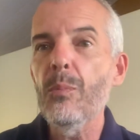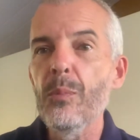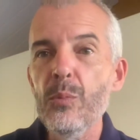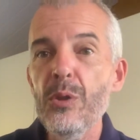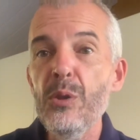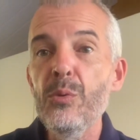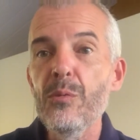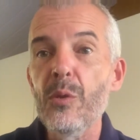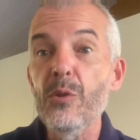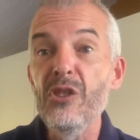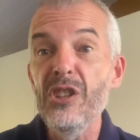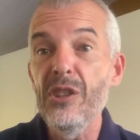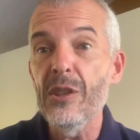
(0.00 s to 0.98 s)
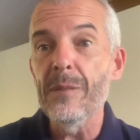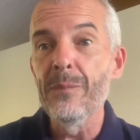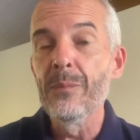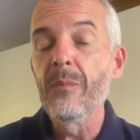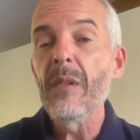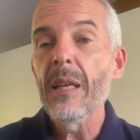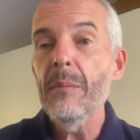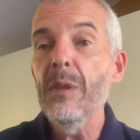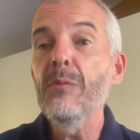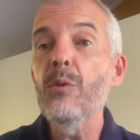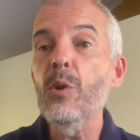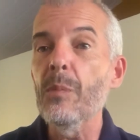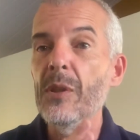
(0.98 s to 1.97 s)
On dit souvent 10 ans. Mais il
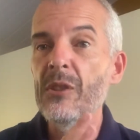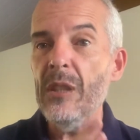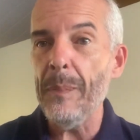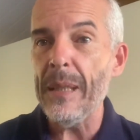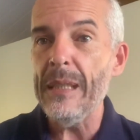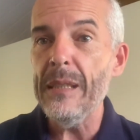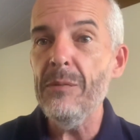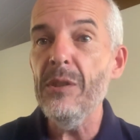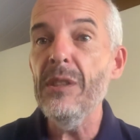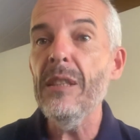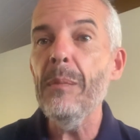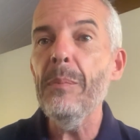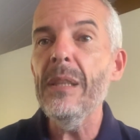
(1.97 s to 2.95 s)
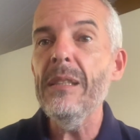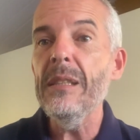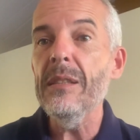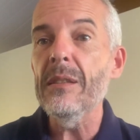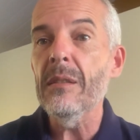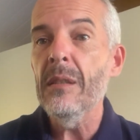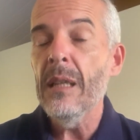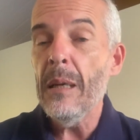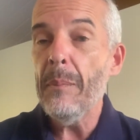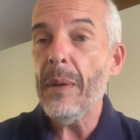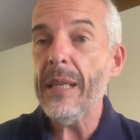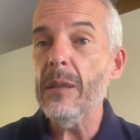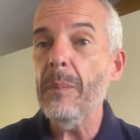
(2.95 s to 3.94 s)
faut commencer par les divinités bénignes.
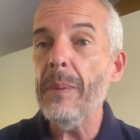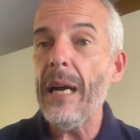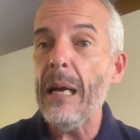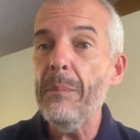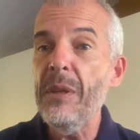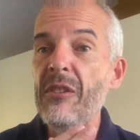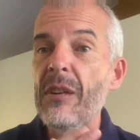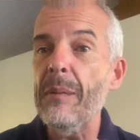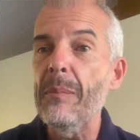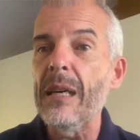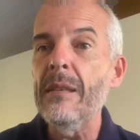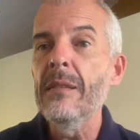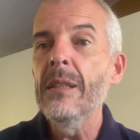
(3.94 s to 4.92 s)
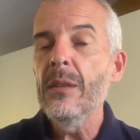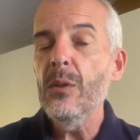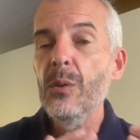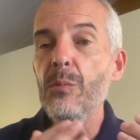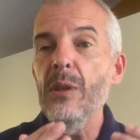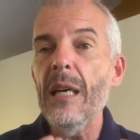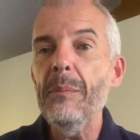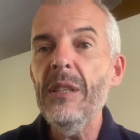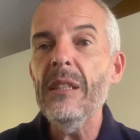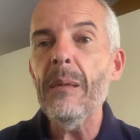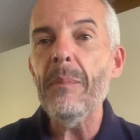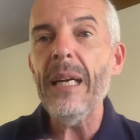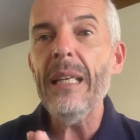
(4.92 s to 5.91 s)
Par exemple, Amitabha. Le Bouddha
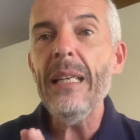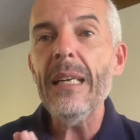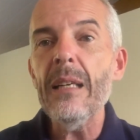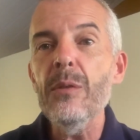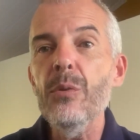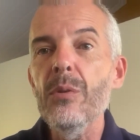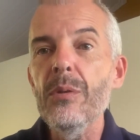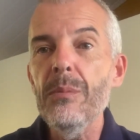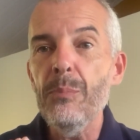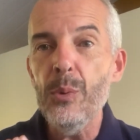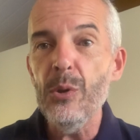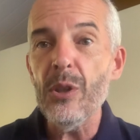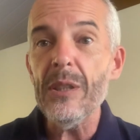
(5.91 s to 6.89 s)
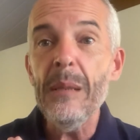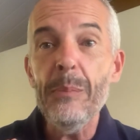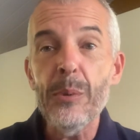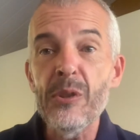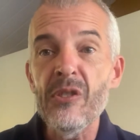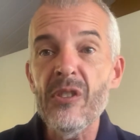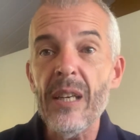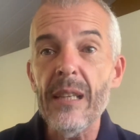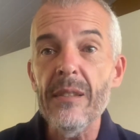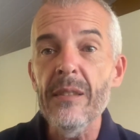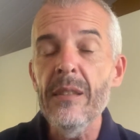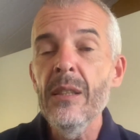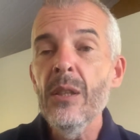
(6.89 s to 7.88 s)
Amitabha, il a plusieurs
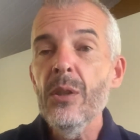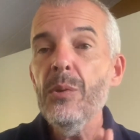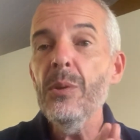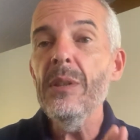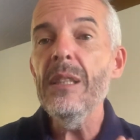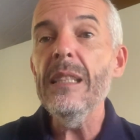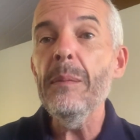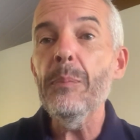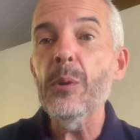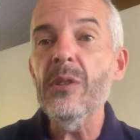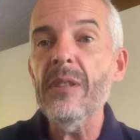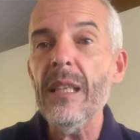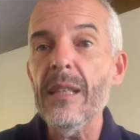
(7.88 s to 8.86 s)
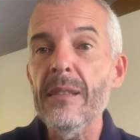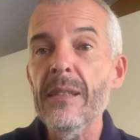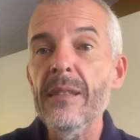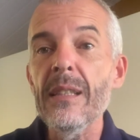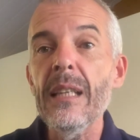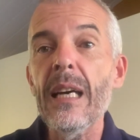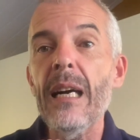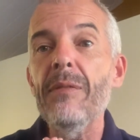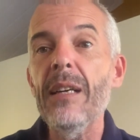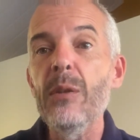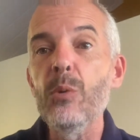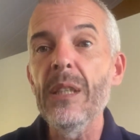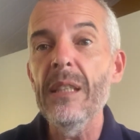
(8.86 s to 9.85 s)
hypostases. Une des hypostases, c'est
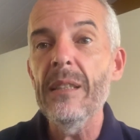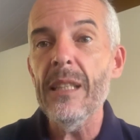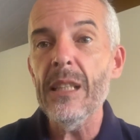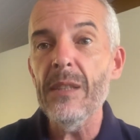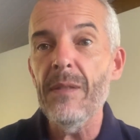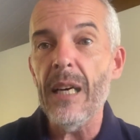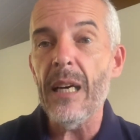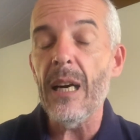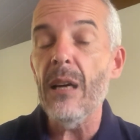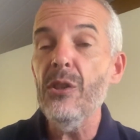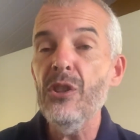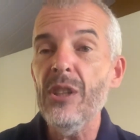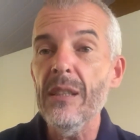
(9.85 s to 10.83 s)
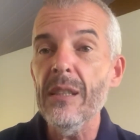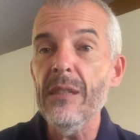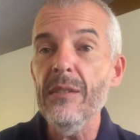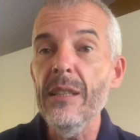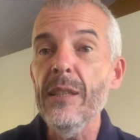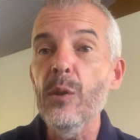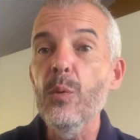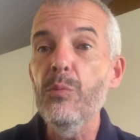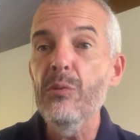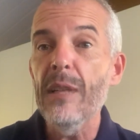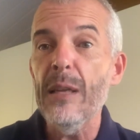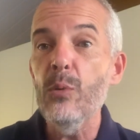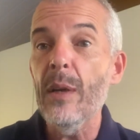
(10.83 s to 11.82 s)
Avalokiteshvara Chenrezig et le
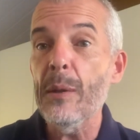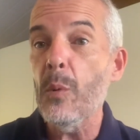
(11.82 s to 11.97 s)
Bouddha de la